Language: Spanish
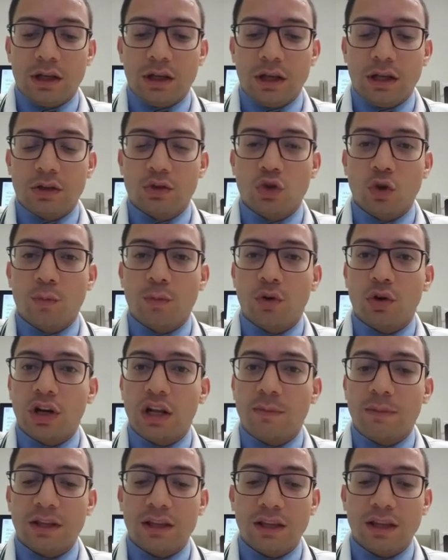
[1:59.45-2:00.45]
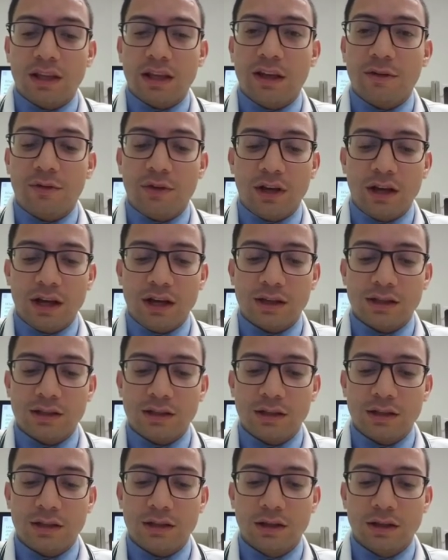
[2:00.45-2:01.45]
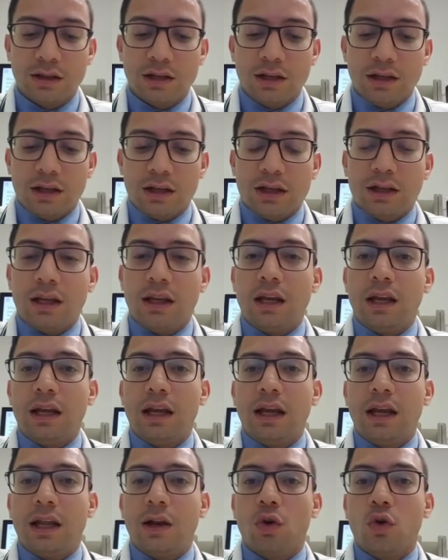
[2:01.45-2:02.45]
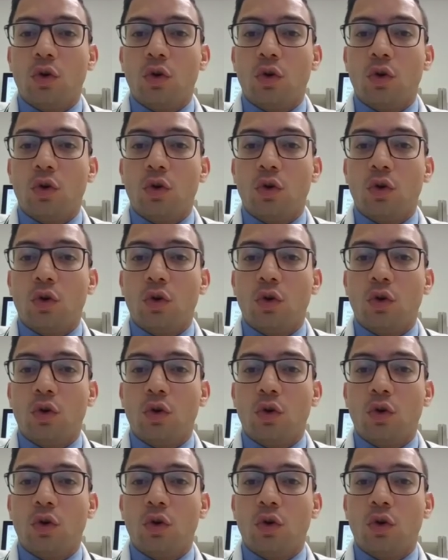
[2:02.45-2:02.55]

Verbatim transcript: esos programas tienen que fijarse en